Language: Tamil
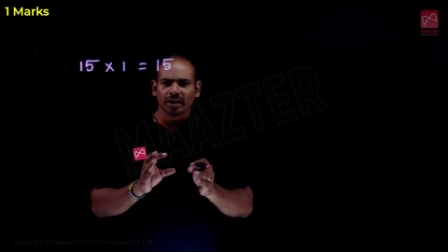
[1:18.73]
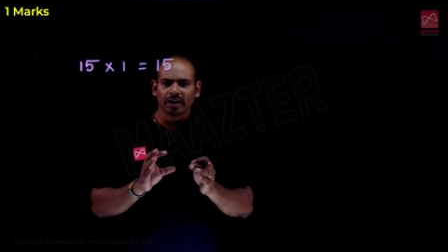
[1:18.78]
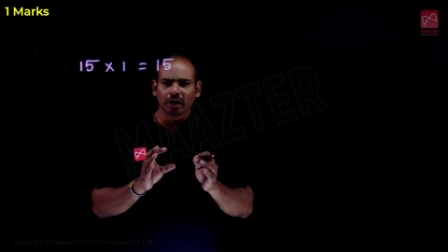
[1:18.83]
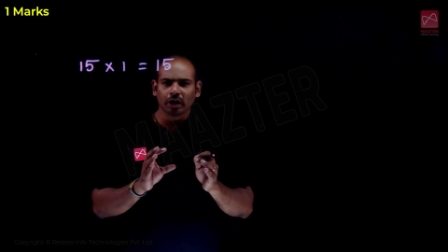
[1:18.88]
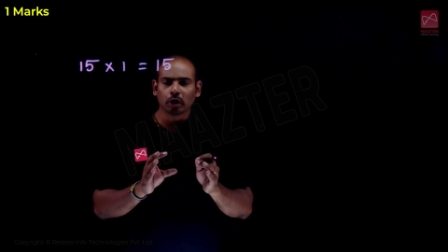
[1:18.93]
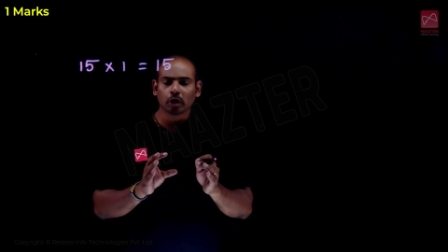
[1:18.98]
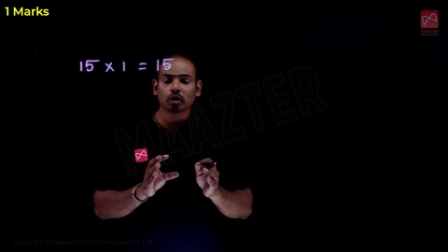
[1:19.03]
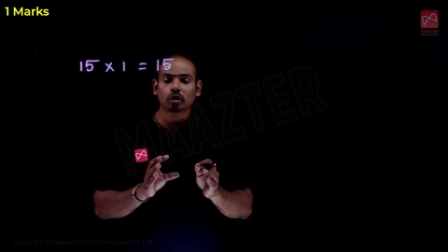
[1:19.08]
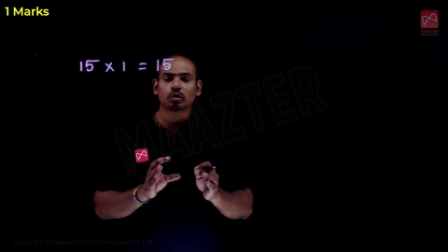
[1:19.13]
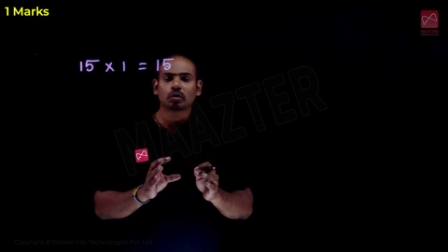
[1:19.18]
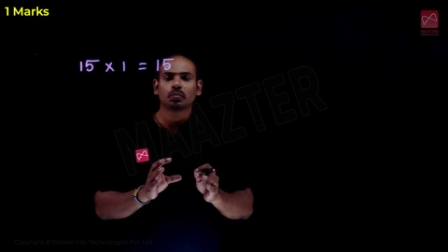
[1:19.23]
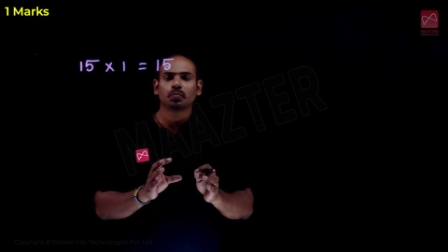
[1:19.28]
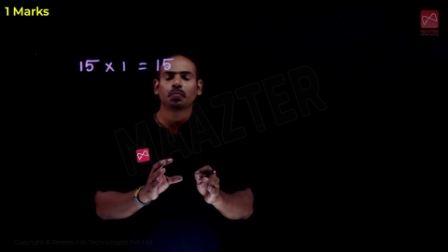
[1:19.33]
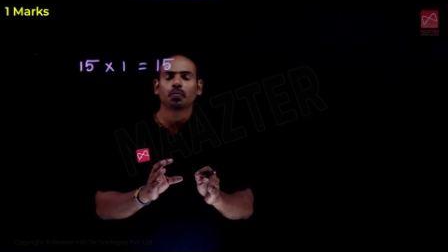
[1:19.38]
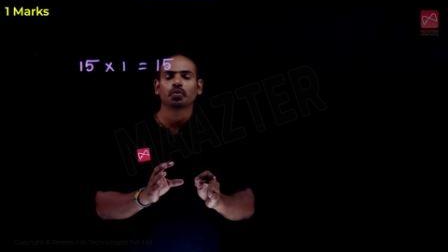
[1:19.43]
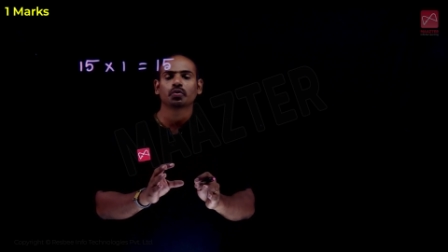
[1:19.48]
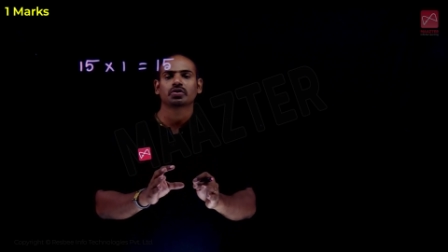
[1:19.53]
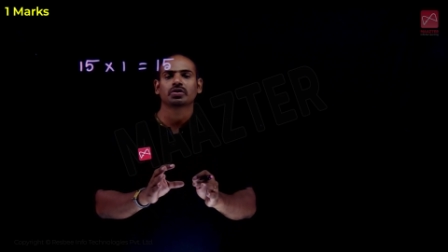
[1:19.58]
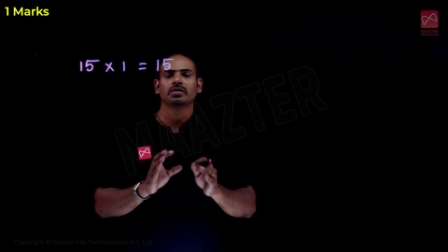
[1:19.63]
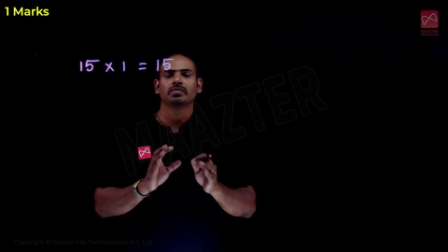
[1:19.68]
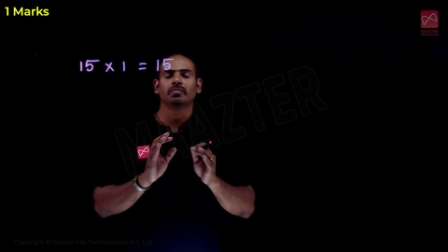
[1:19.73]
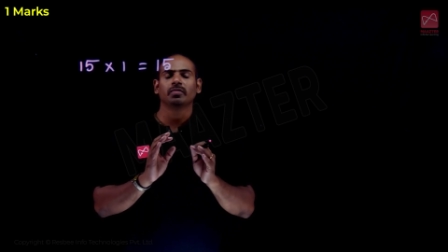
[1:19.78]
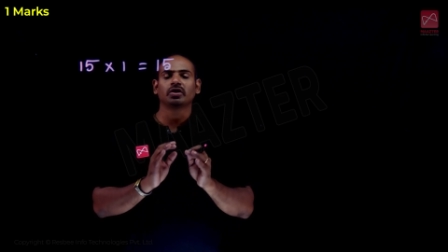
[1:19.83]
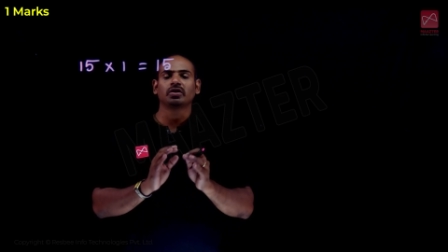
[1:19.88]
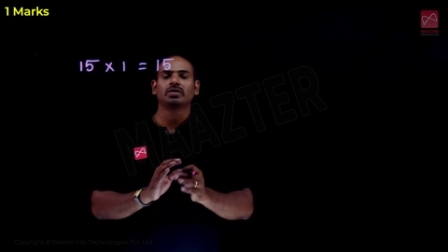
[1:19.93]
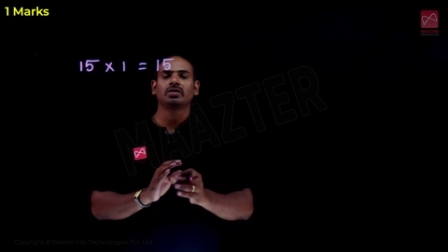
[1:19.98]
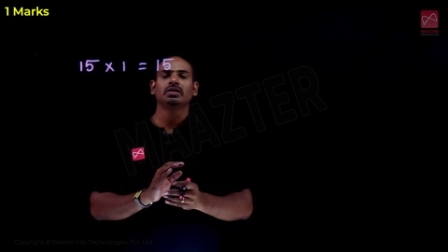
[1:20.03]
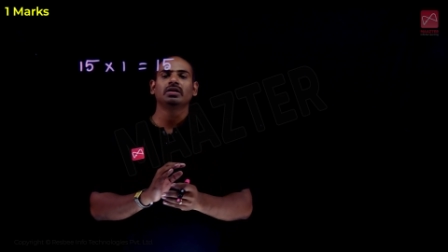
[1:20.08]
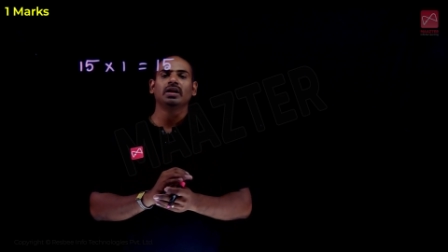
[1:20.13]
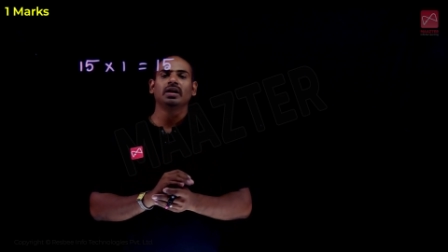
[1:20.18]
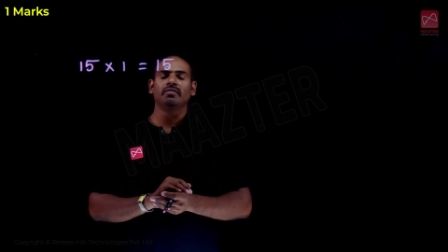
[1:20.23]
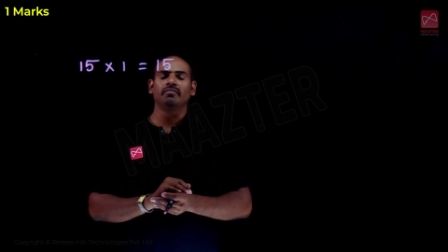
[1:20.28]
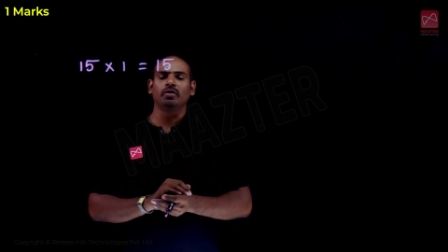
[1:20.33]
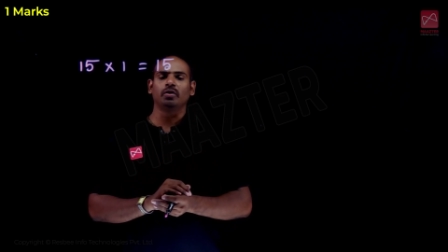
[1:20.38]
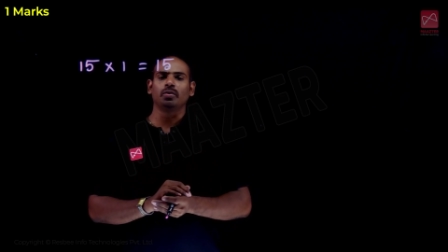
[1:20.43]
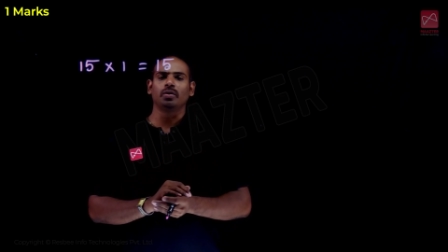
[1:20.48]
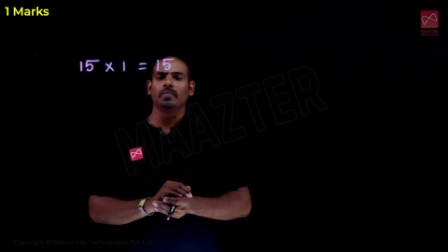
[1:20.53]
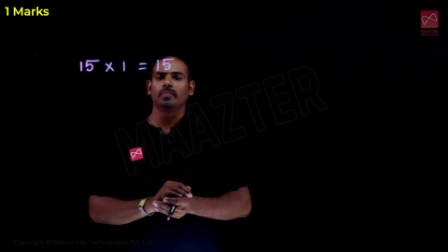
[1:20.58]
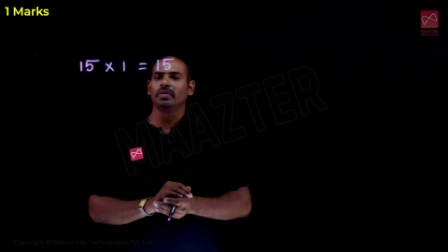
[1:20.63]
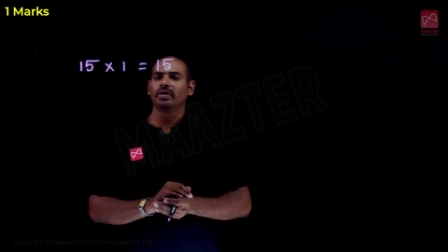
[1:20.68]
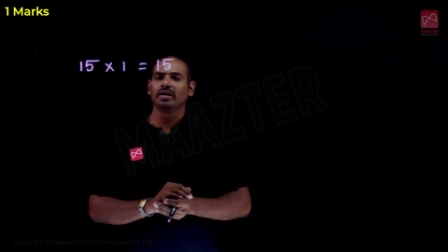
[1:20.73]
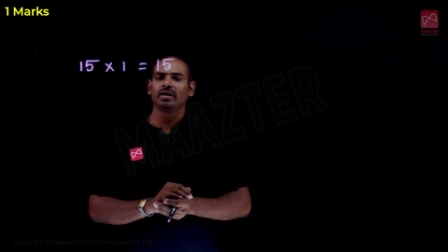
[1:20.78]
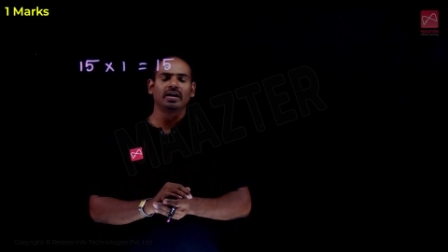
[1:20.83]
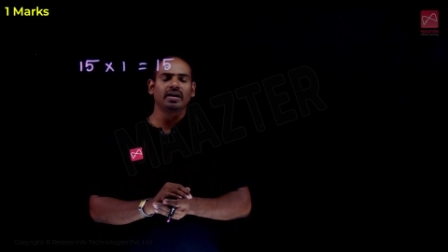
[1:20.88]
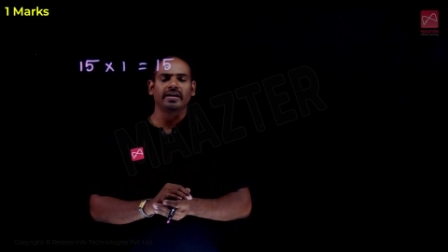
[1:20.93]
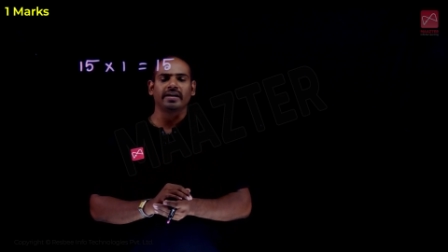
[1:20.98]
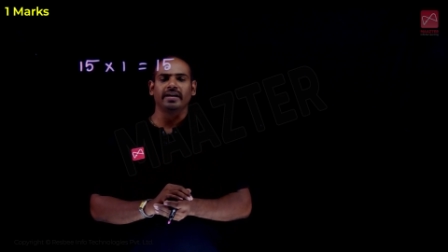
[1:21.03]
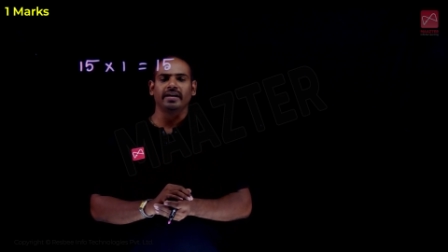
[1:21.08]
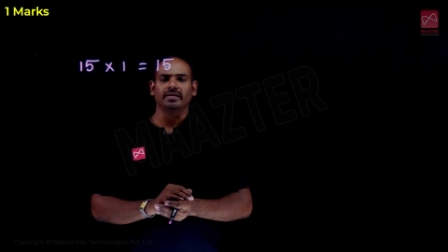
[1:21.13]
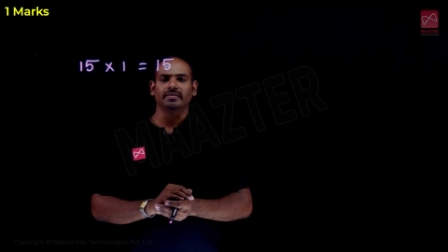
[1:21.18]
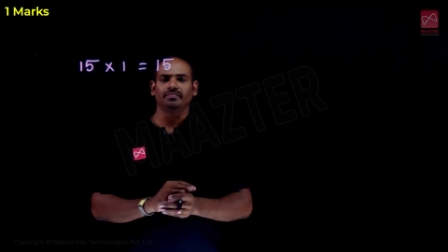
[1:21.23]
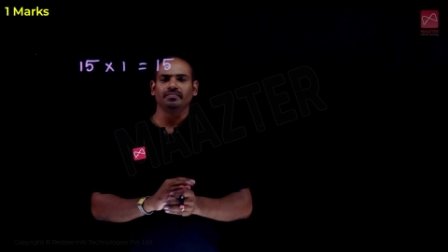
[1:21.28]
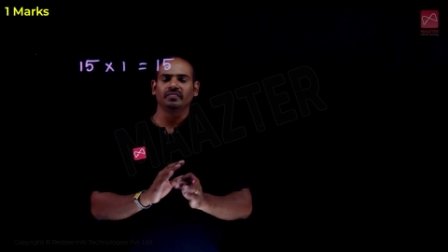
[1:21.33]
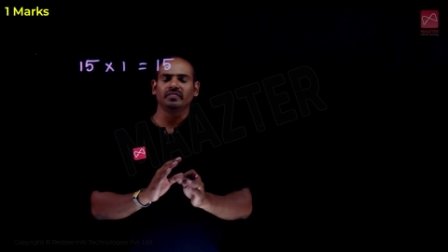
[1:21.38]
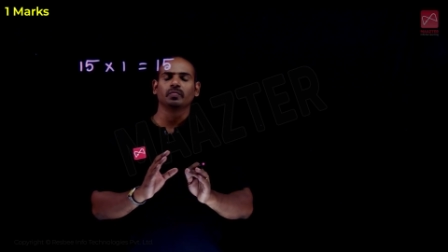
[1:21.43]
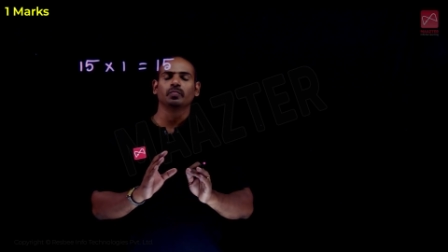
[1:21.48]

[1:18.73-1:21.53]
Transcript: ரெடியூஸ்டு போர்ஷன் மட்டும்தான் வரும் அப்படின்லாம் கிடையாது